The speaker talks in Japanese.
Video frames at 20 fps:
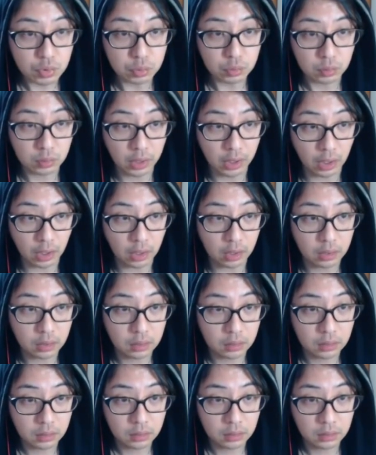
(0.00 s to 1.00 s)
れちょっとね、
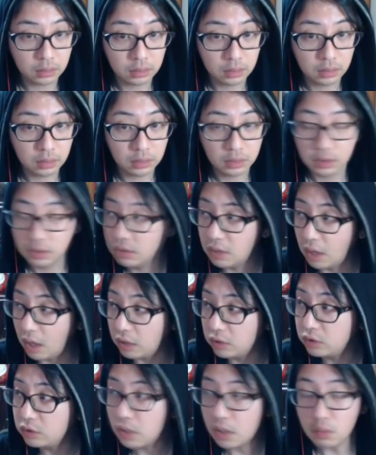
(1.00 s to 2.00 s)

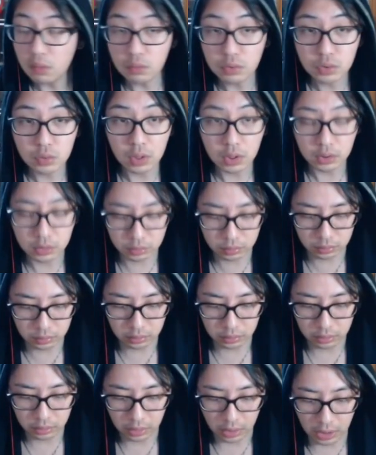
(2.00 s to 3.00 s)
ラグがおそら
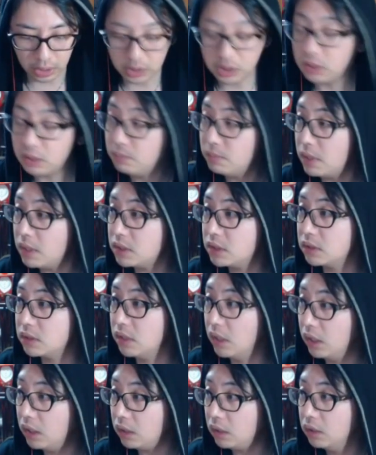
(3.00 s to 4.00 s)
くありま
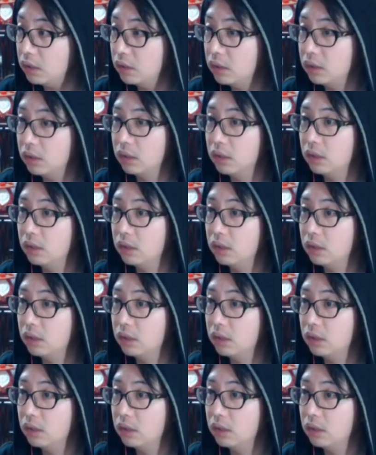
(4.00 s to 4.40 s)
すね。